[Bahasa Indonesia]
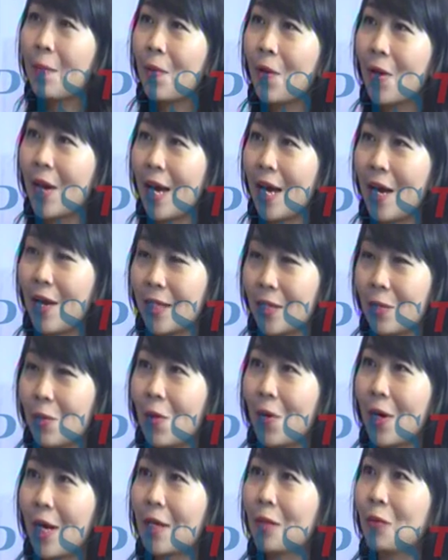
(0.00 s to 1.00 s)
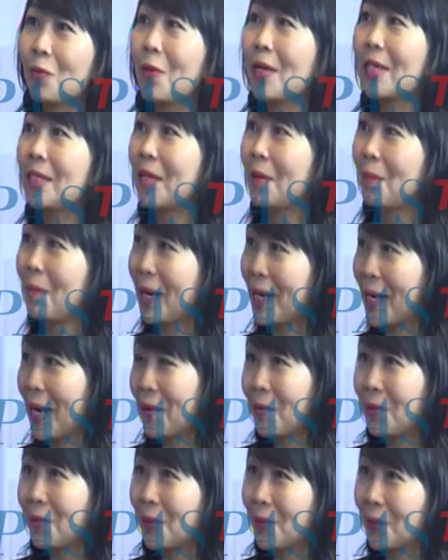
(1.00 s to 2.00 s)
pola asuh orang tua zaman
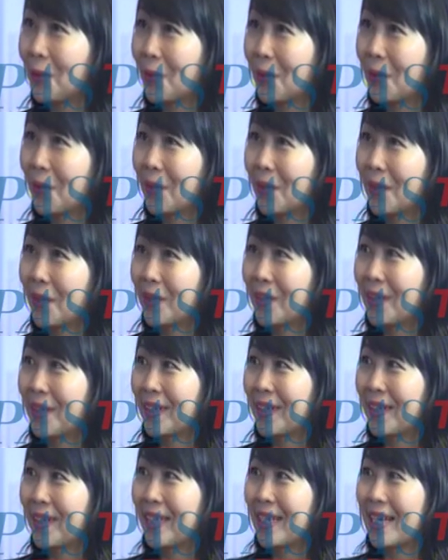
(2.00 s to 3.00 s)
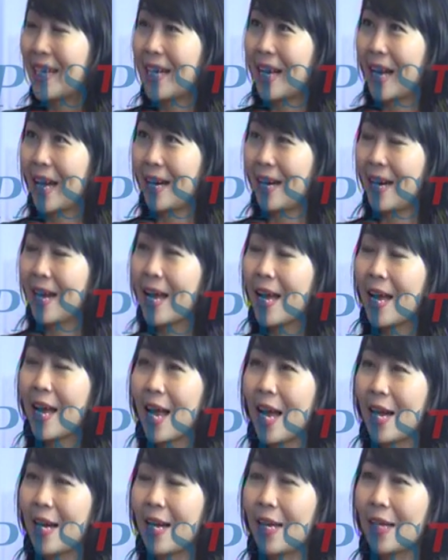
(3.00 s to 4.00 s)
now dulu? Hmm. Karena
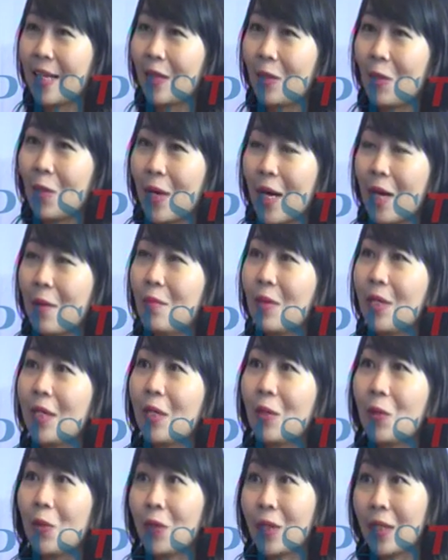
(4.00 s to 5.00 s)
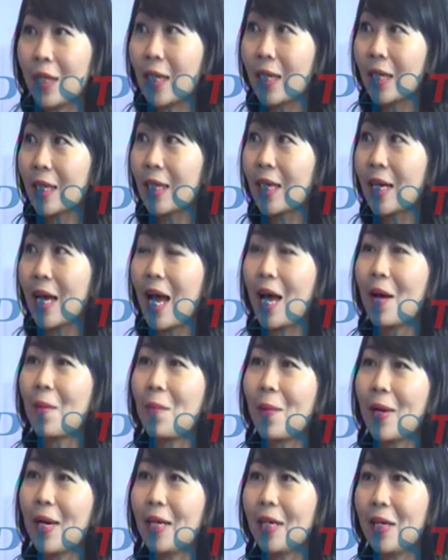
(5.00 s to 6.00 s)
anak itu akan mengikuti
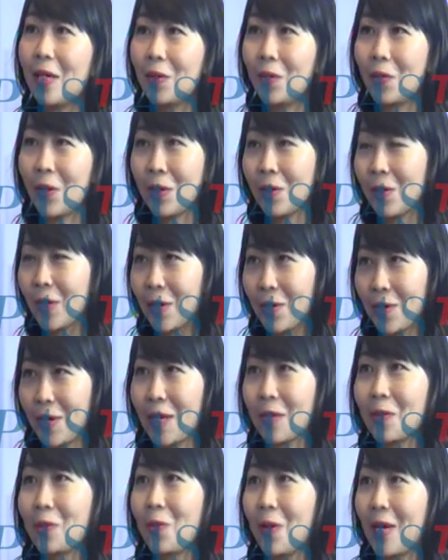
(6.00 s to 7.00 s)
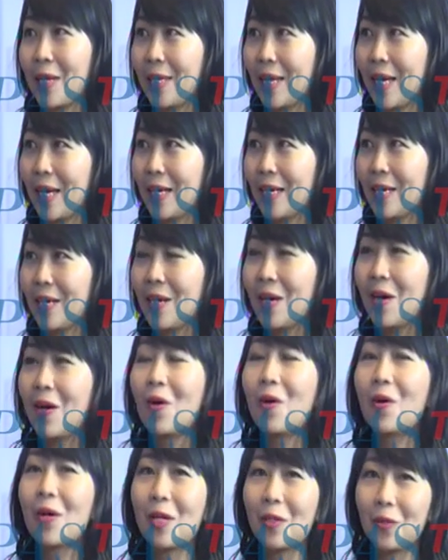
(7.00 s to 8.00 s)
apa yang dilakukan oleh orang tuanya. Betul
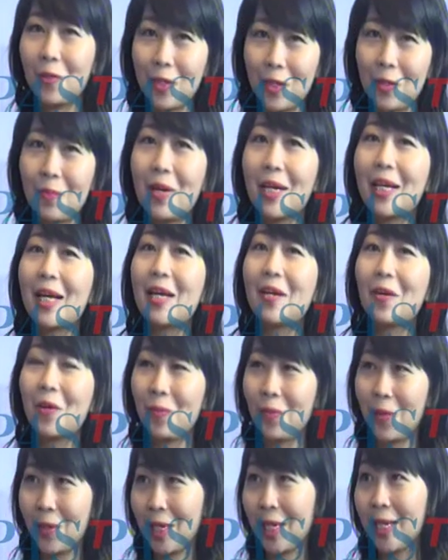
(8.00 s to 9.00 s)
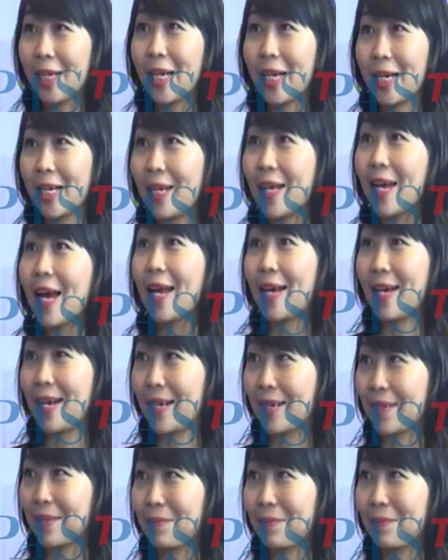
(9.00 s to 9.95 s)
Orang tua sebagai role model dari anak.